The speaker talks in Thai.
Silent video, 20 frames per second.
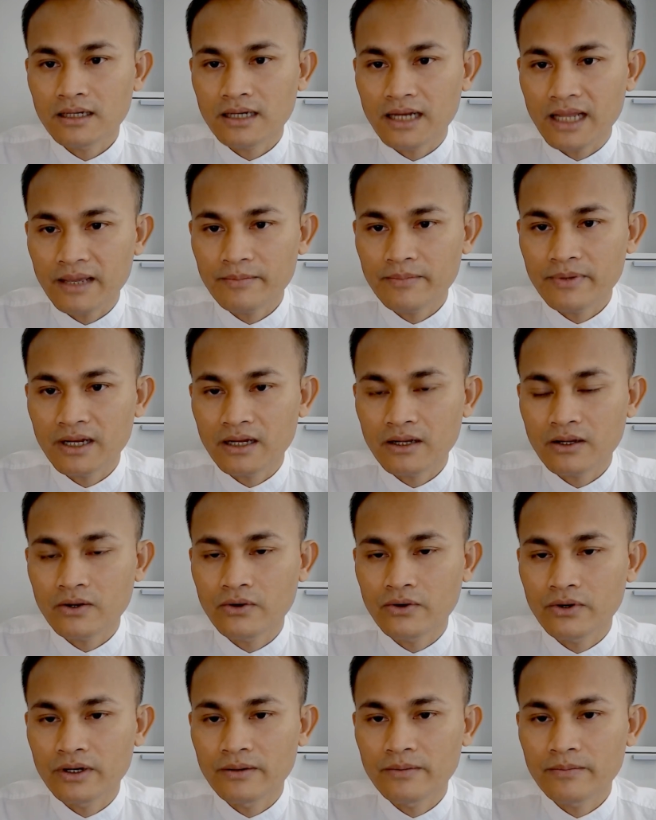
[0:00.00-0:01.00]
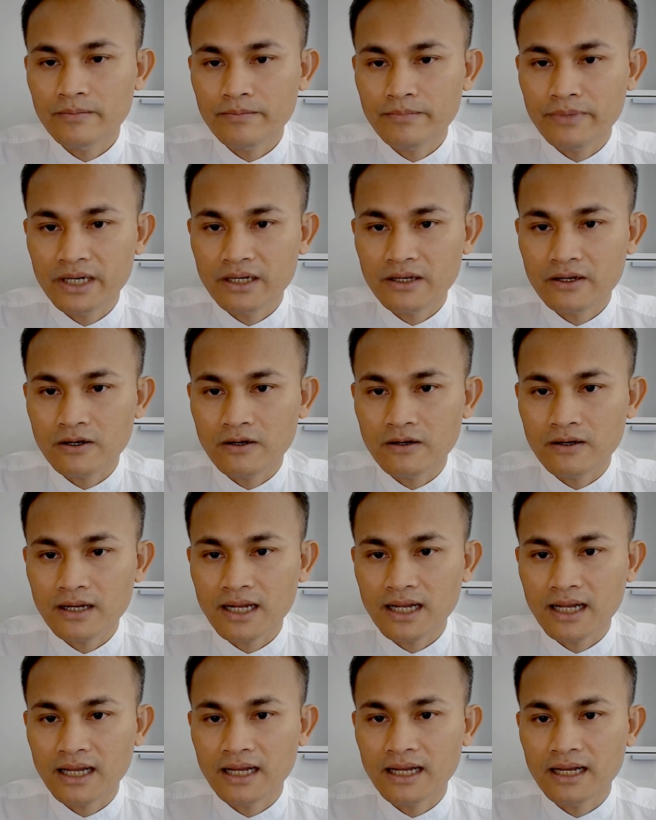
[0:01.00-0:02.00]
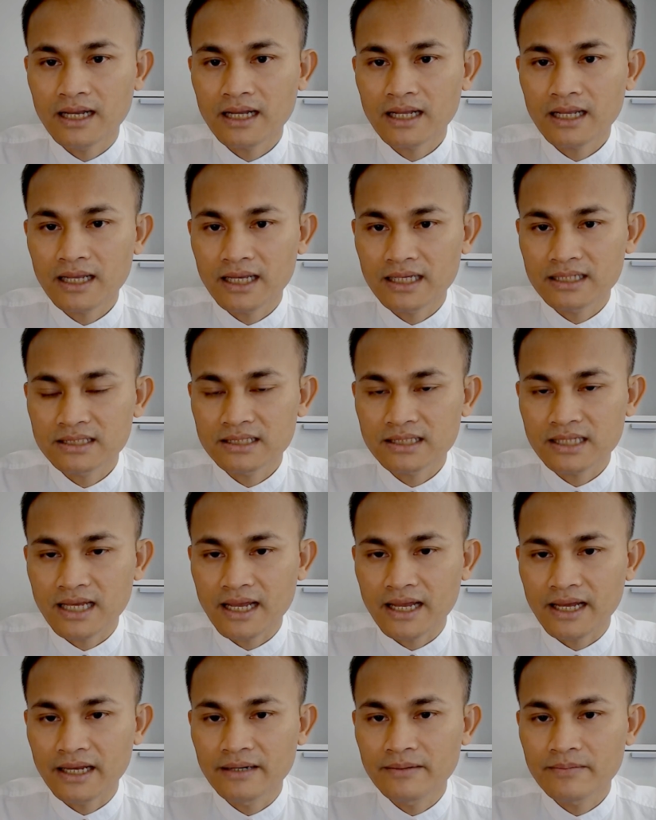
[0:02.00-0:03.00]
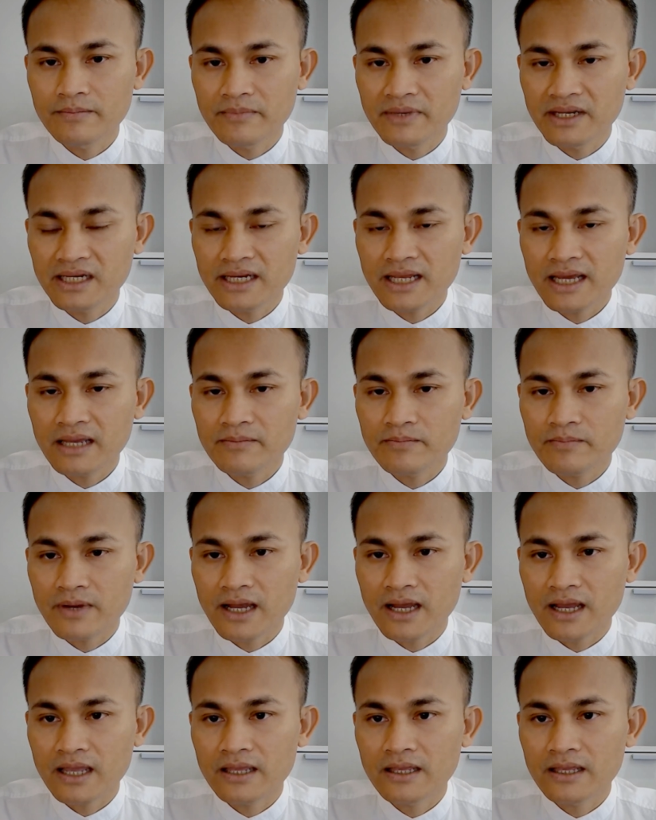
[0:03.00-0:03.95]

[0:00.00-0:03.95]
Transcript: และปรากฏเป็นของหาแก่นสารมิได้ไป